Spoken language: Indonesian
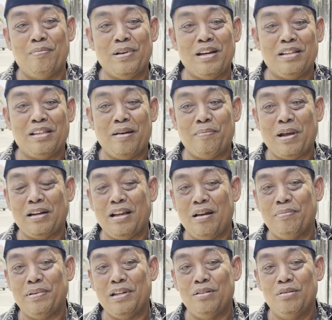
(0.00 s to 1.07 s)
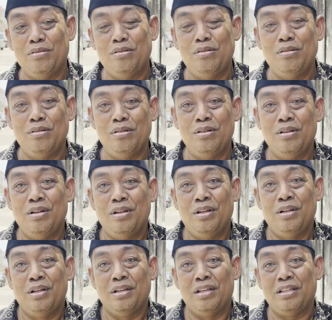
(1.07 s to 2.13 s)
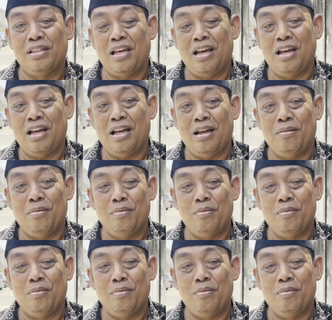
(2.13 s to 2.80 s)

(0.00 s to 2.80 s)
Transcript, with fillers: penetapan KPU kita